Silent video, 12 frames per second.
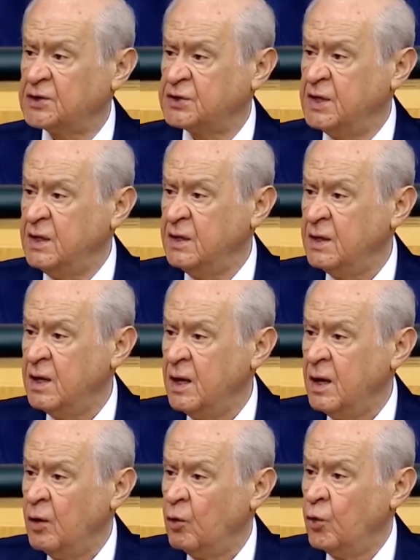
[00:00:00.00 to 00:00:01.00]
daha iyi
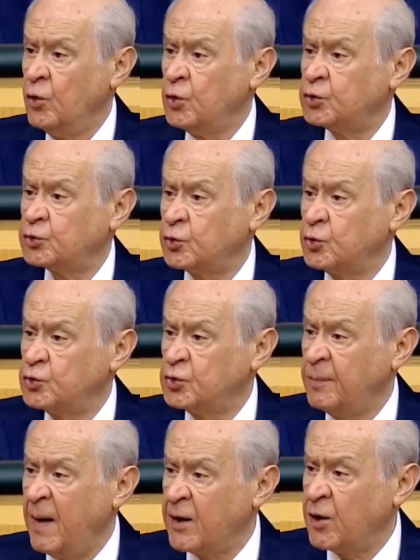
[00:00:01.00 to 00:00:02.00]
bir yönetim,
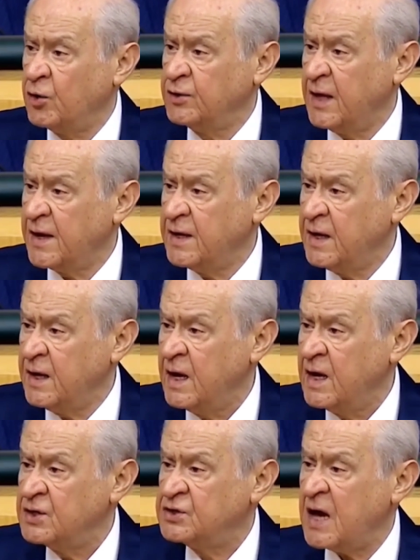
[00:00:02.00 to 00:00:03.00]

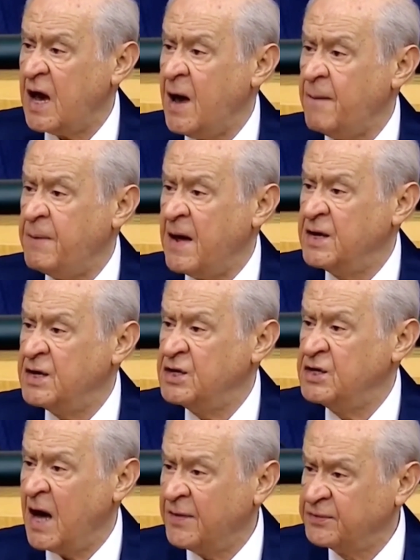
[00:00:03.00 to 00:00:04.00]

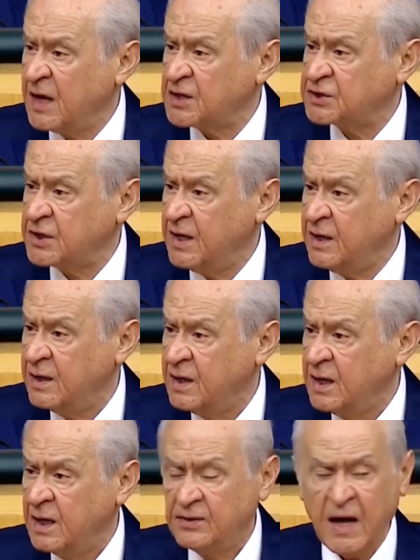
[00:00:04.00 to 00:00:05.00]
tarafsız, demokratik
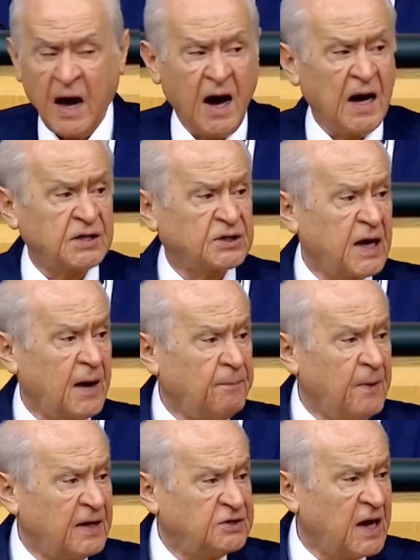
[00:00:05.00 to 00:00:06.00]
güçler
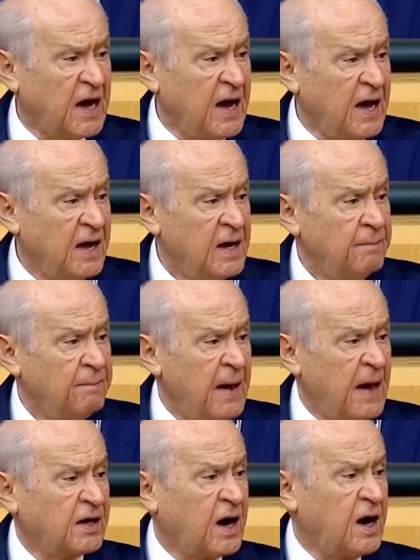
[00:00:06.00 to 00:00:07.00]
ayrılığı olan bir
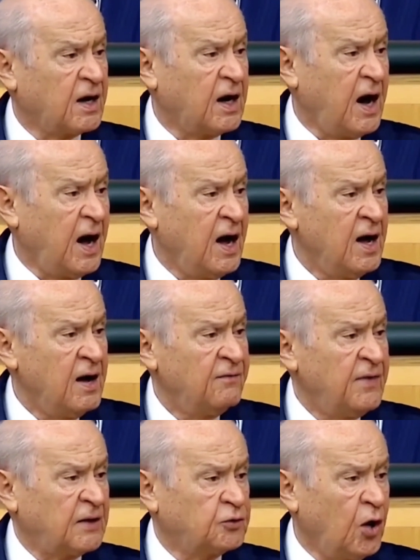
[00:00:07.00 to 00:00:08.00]
yönetimden yanayız.
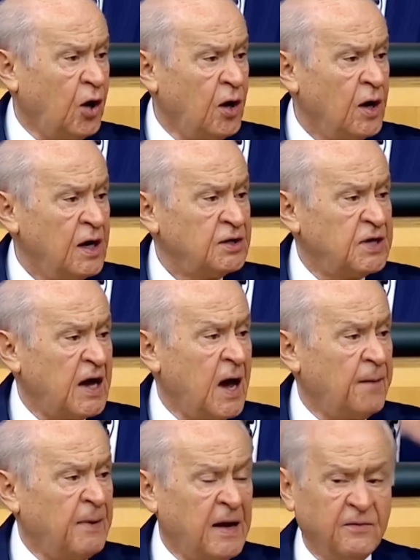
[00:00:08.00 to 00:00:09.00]

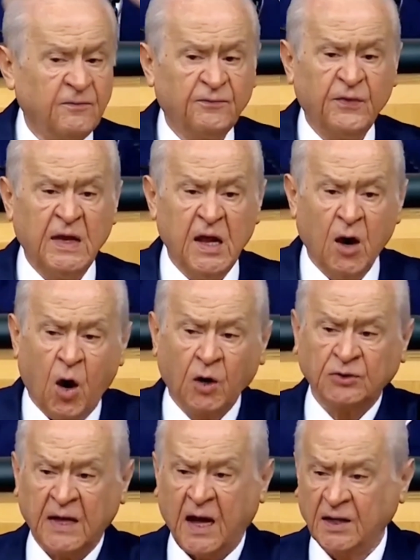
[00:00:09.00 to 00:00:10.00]
hiçbir zaman
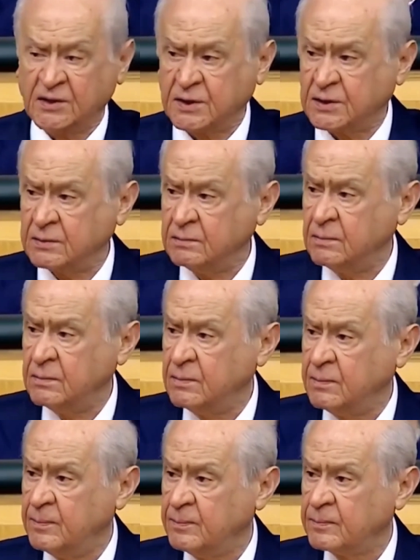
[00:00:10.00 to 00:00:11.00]
partizan
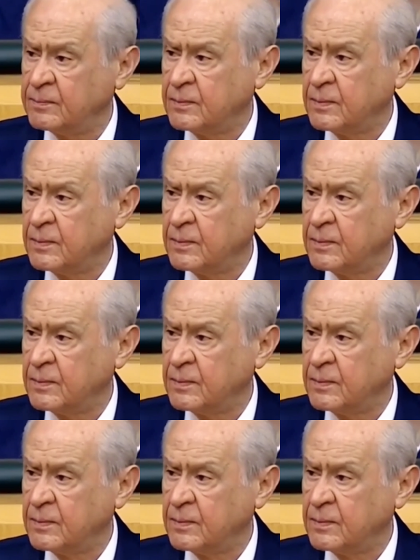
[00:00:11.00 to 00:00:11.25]
olmadık,